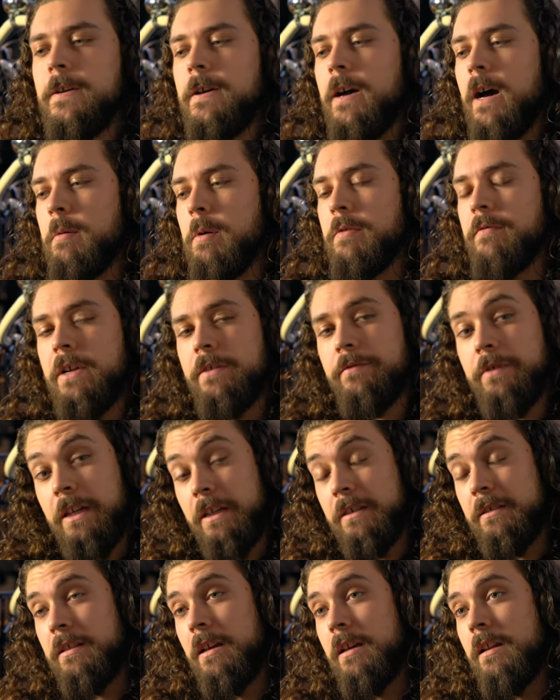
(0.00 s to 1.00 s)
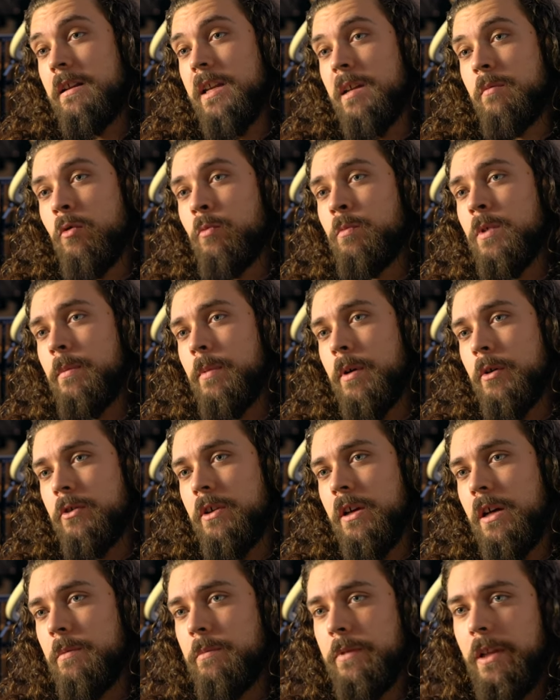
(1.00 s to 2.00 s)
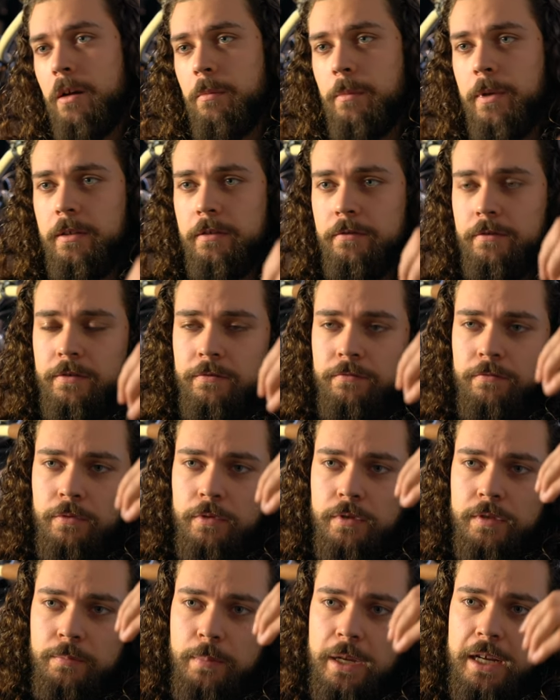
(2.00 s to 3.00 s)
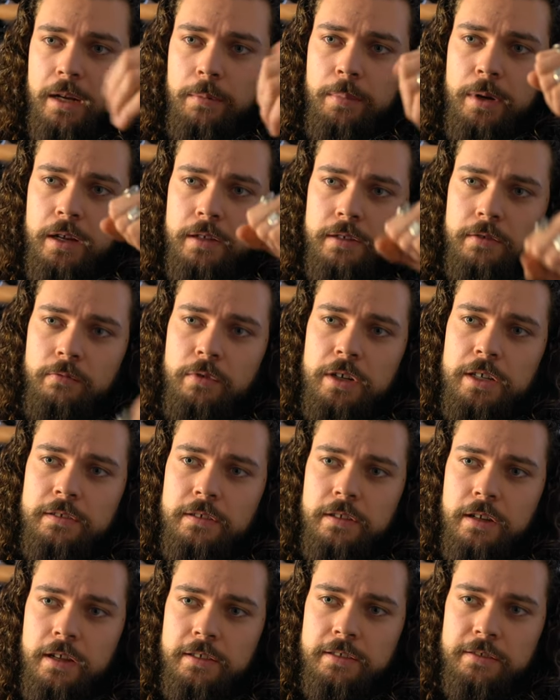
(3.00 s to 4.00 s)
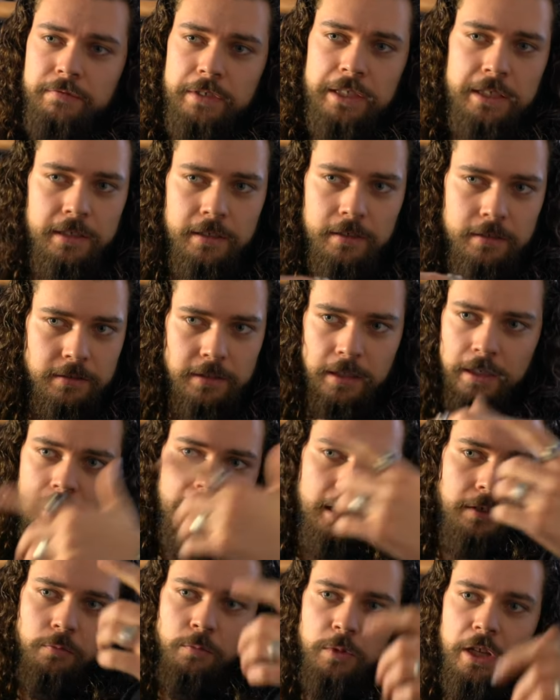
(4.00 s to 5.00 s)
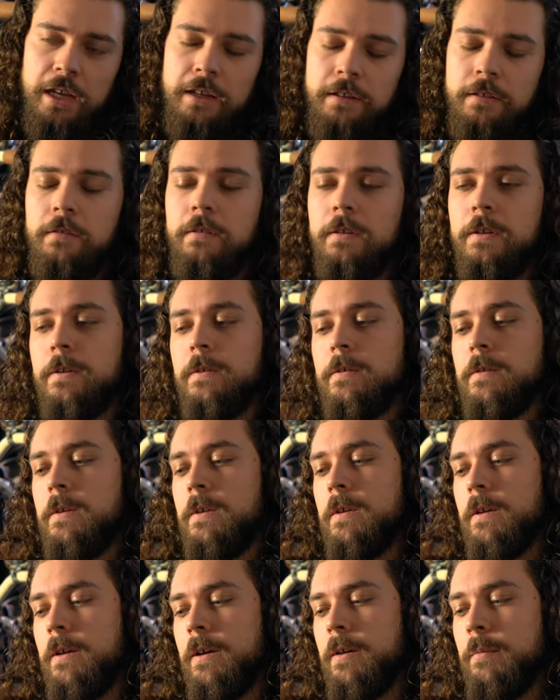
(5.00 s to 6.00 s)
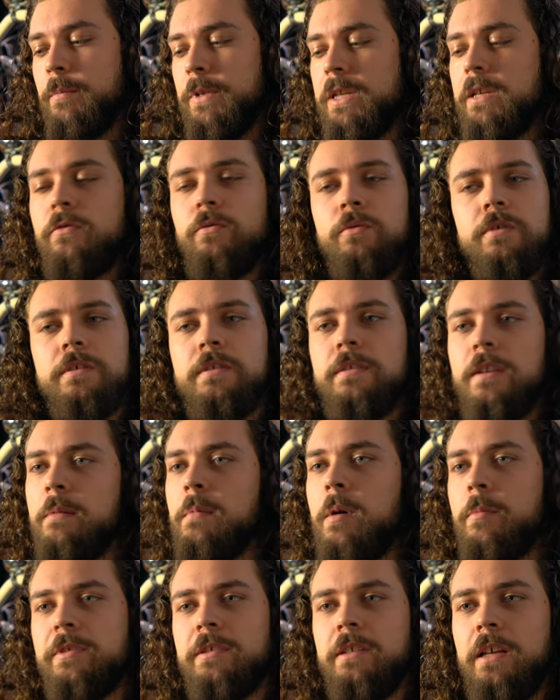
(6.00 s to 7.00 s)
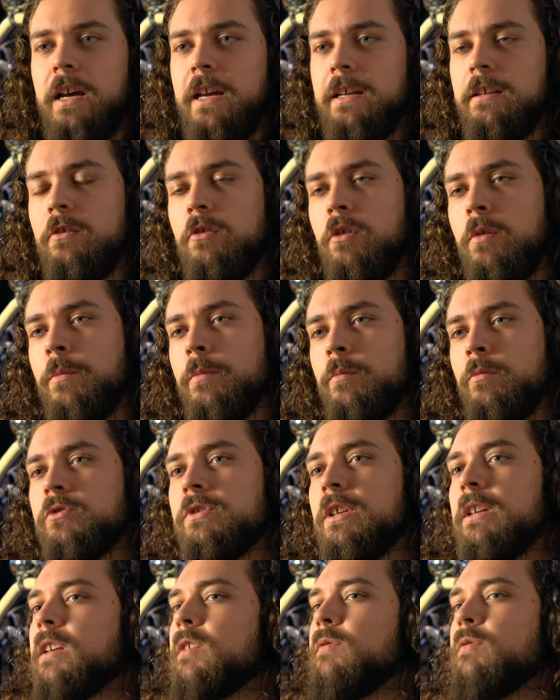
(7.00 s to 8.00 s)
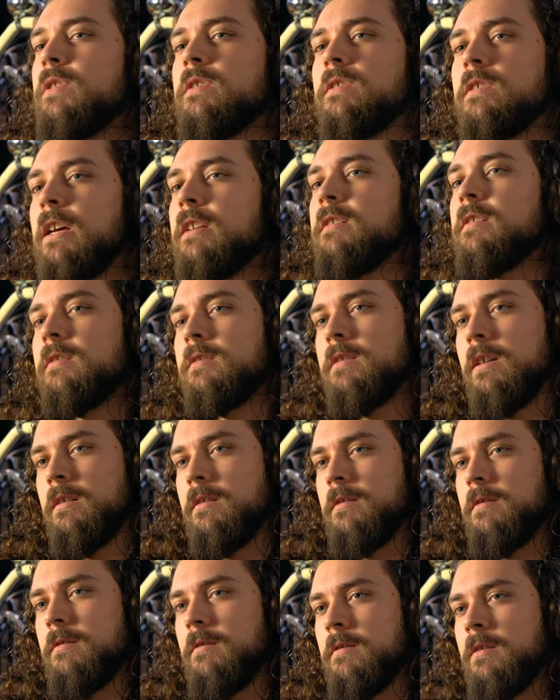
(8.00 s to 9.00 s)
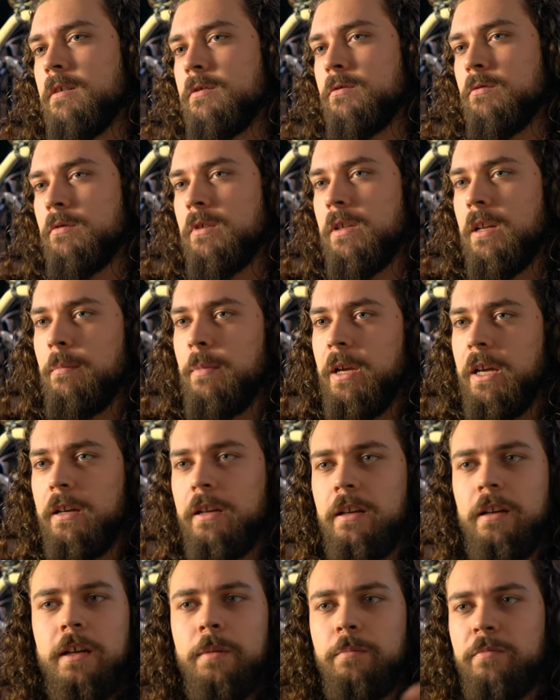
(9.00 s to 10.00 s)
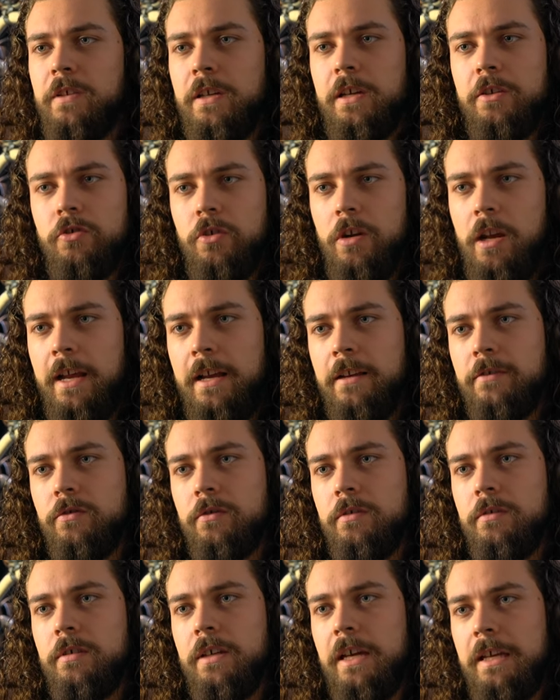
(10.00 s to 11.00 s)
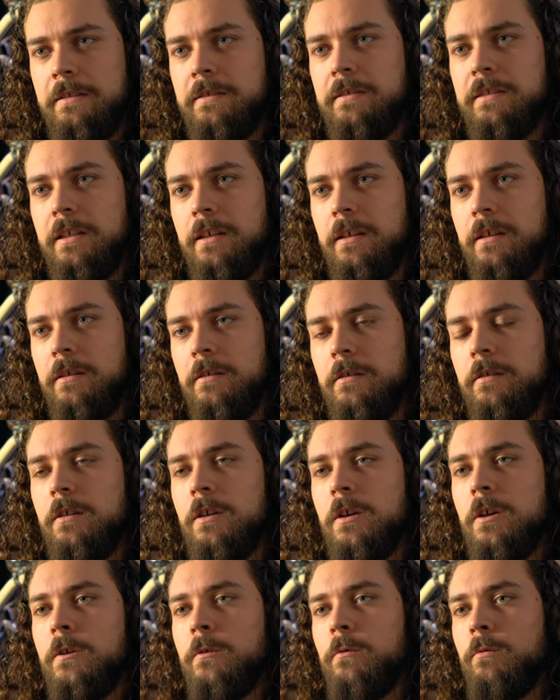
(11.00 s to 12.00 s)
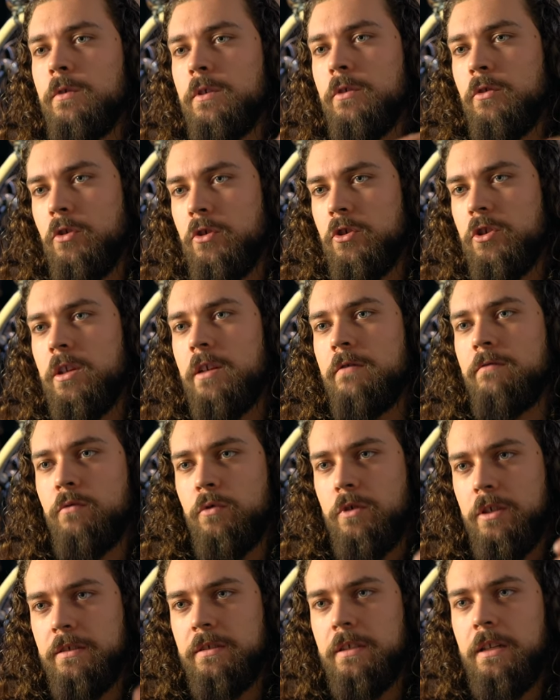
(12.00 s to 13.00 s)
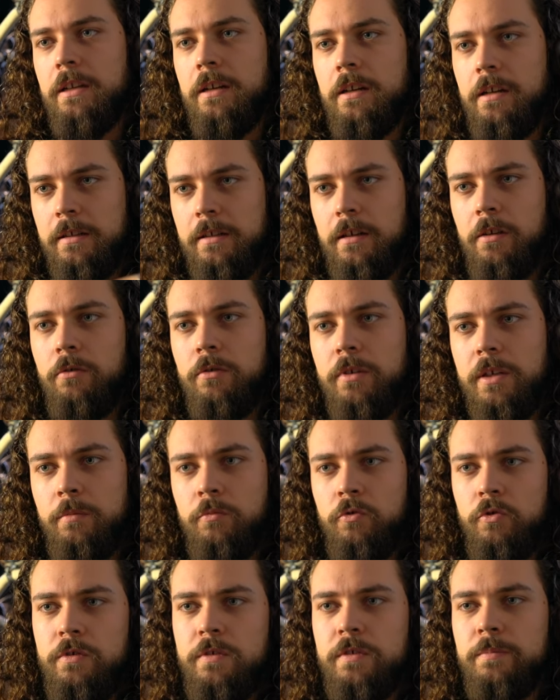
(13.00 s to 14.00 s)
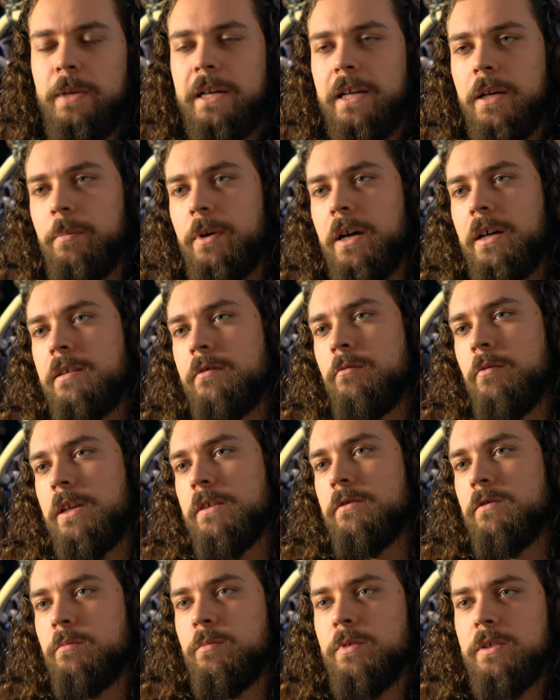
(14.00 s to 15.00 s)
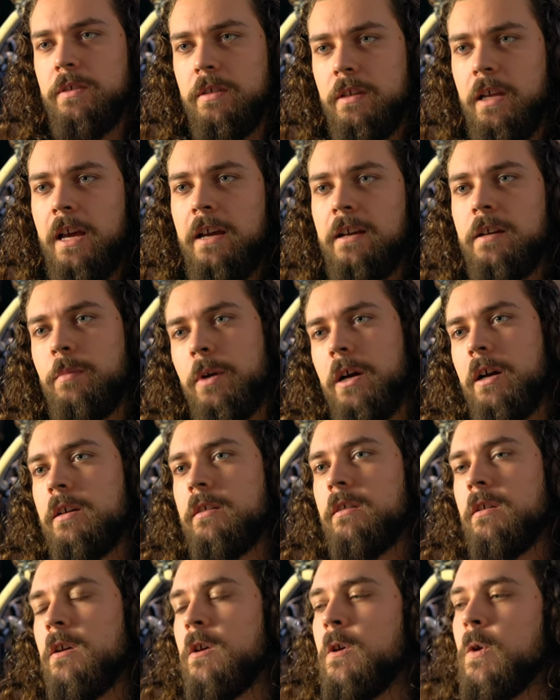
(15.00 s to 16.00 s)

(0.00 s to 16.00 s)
Aber weil wir das Teil halt eben umgebaut haben, damals fürs Bagger Party Race in Hasewinkel, das ist ja hier direkt um die Ecke, ähm, bin ich so in dieses Thema ein bisschen reingekommen und muss sagen, ich finde es sehr interessant. Ne? Also in Amerika gibt es da ja schon länger so eine Rennserie und in Deutschland wurde das ja dann halt auch eben durch dieses Bagger Party Race so ein bisschen hergebracht.